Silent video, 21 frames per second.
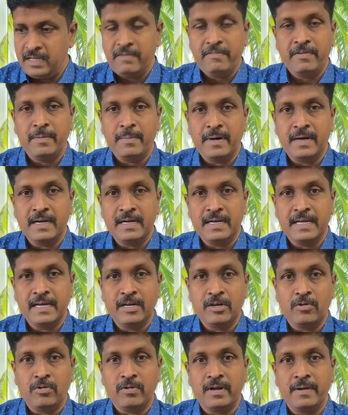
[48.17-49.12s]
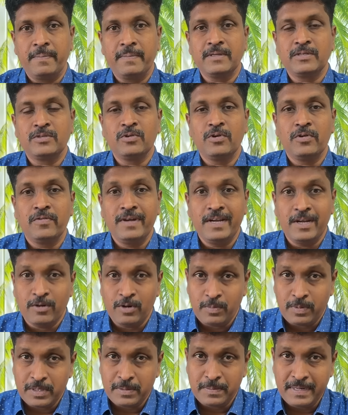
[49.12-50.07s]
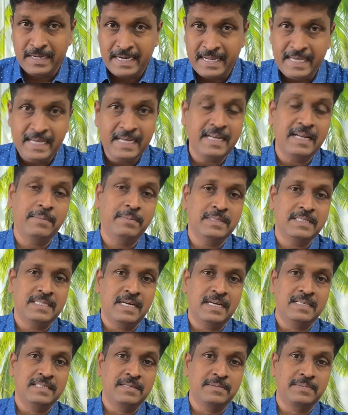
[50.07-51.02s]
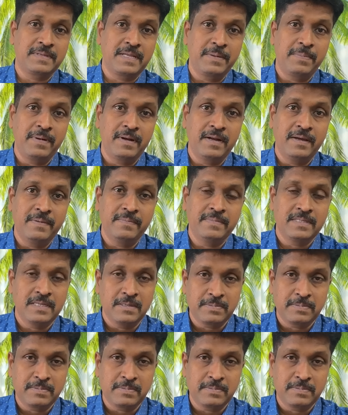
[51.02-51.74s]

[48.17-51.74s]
விமான டிக்கெட்டோட ஸோ வீடியோக்குள்ள போகிறது மாதிரி நீங்கள் நம்ம சேனல் சப்ஸ்கிரைப் பண்ணலாம்